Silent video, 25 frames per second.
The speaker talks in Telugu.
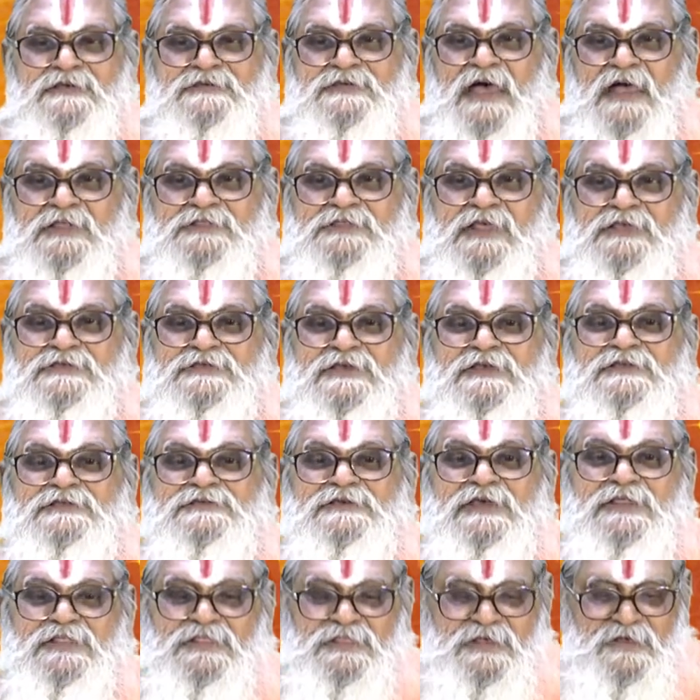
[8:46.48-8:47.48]

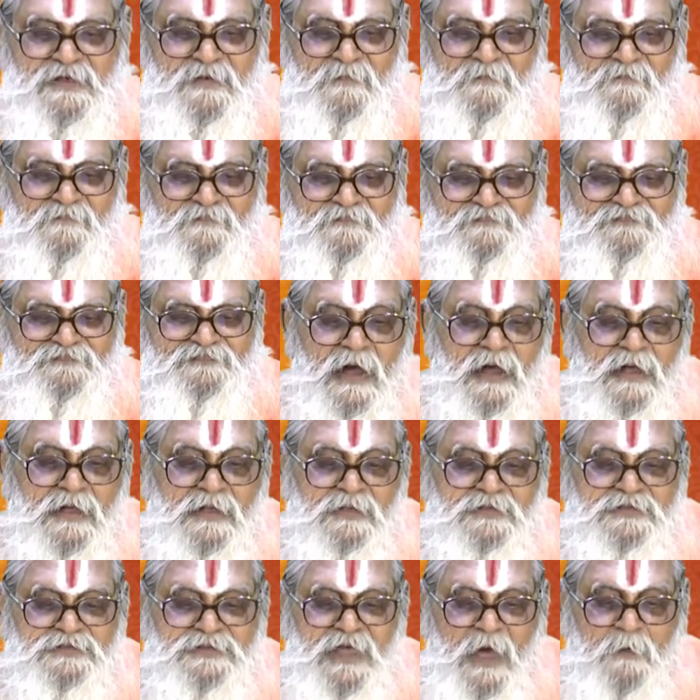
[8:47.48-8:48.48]
సంతసించింది
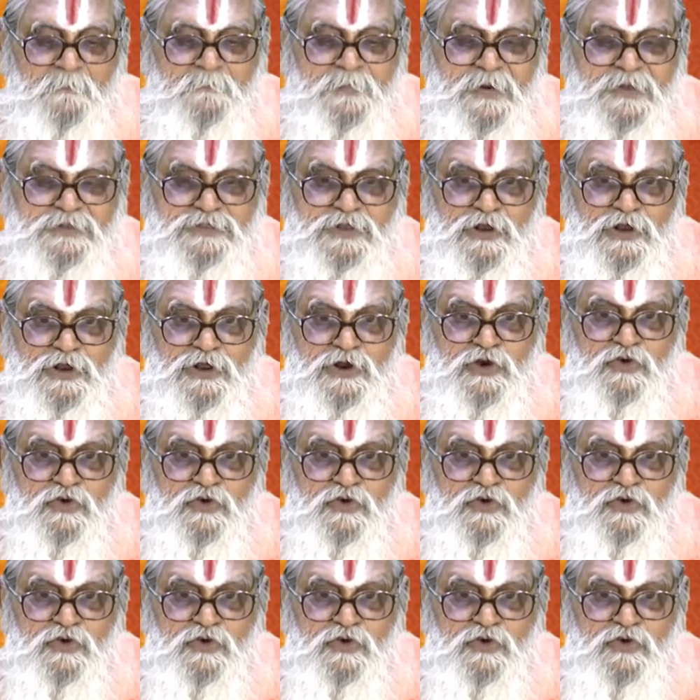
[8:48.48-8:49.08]
దంపతులు